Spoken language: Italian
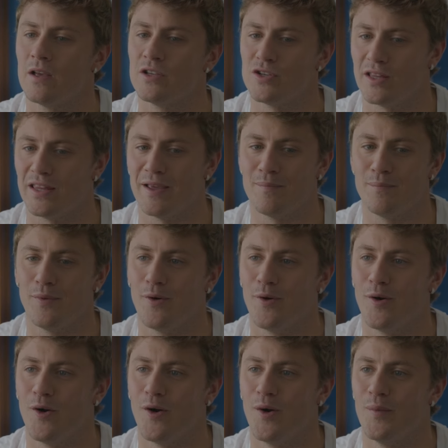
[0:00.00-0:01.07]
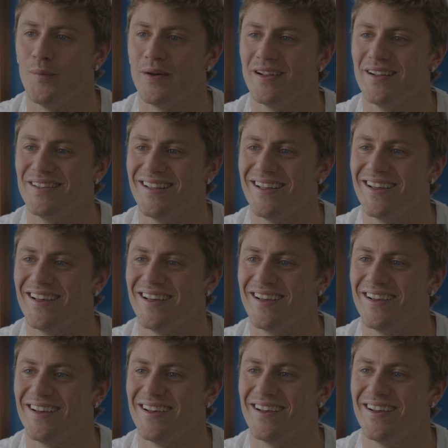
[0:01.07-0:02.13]
C'è tempo per il,
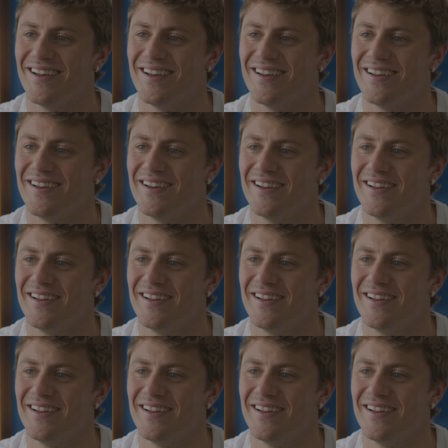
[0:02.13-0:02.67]
eh,